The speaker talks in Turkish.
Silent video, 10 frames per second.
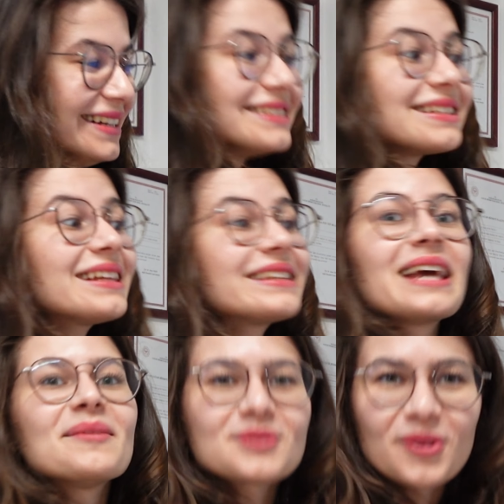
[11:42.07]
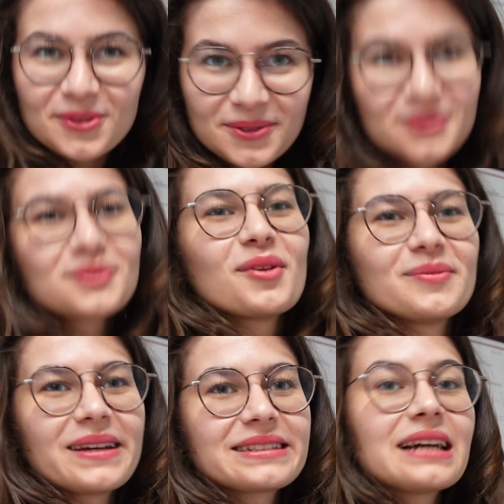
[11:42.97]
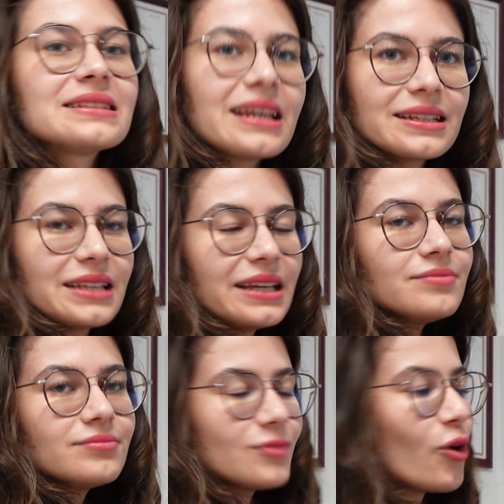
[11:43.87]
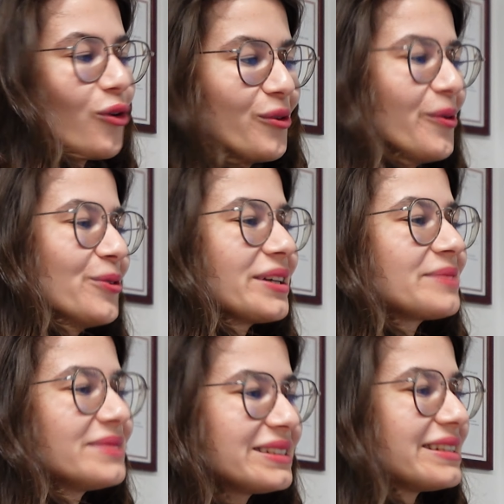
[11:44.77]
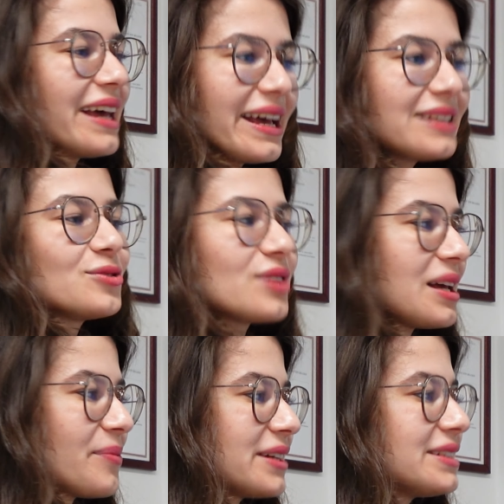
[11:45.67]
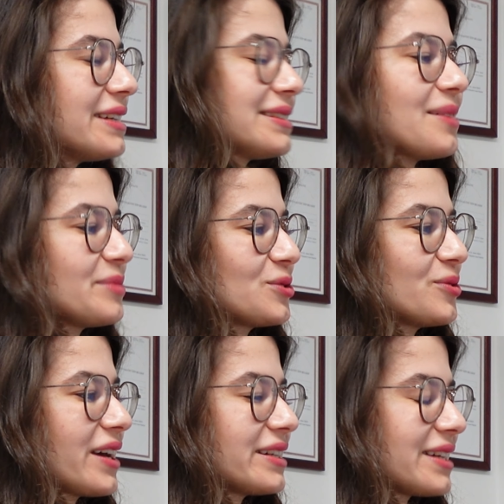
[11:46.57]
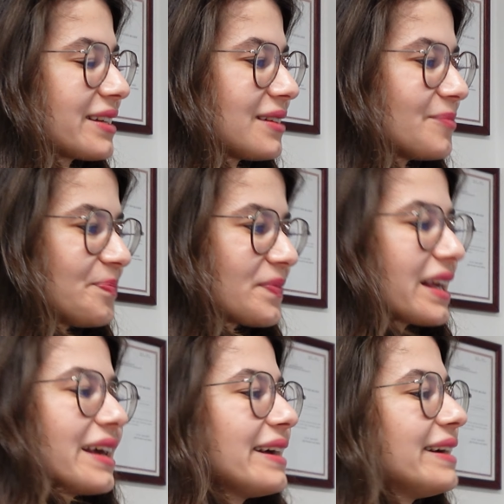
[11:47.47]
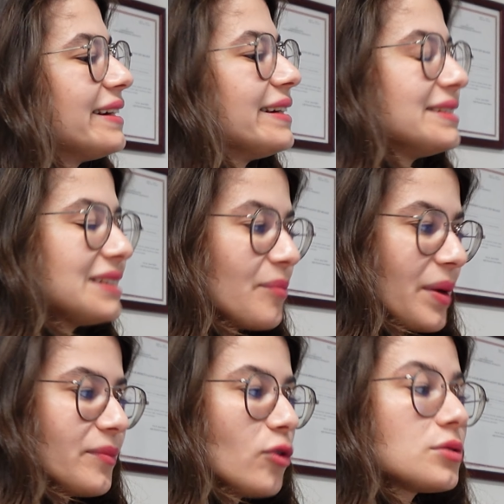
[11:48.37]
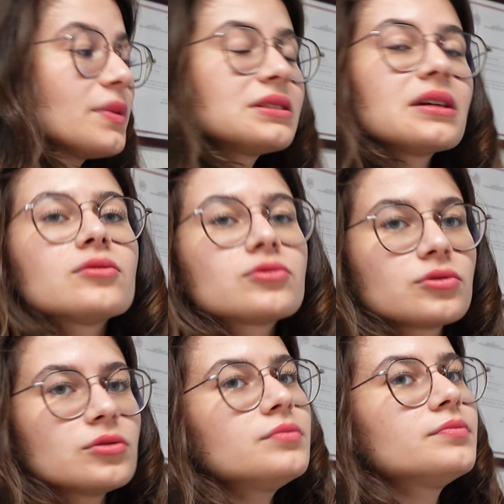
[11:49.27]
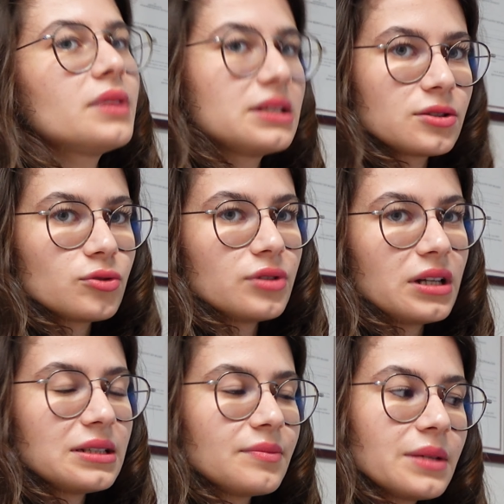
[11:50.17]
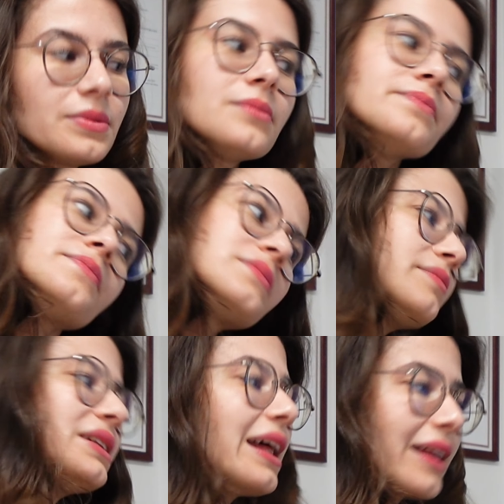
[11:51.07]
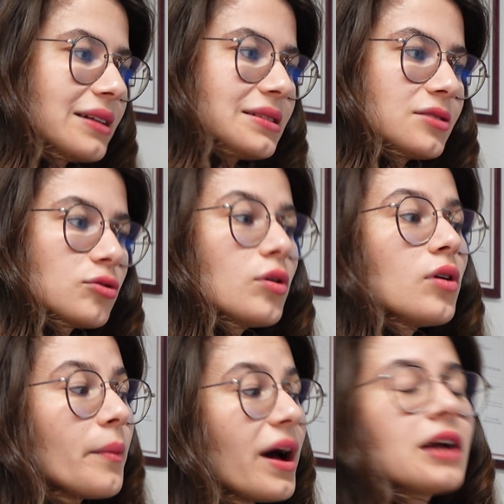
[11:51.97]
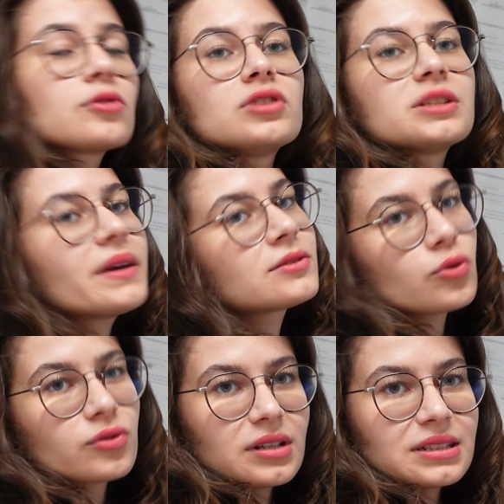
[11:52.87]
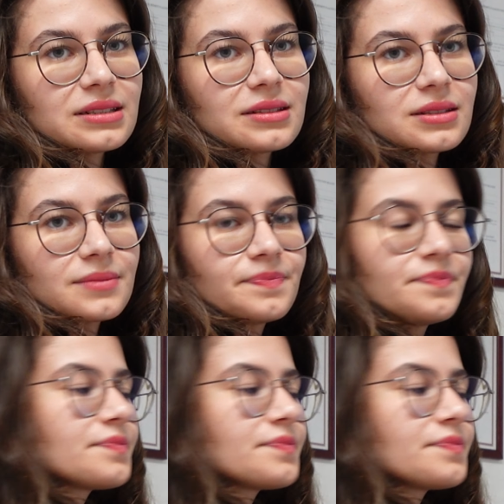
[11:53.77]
Şey zaten gaps onsuz olmaz. Yani tek şeyi o. Onarımın en güzel yapan şey etkin suyu gerçekten. Tamam. O zaman tavuk suyu, balık suyu dediğim gibi. Tamam. Bir denersiniz onu ama her gün içmek zorundasınız. Tamam.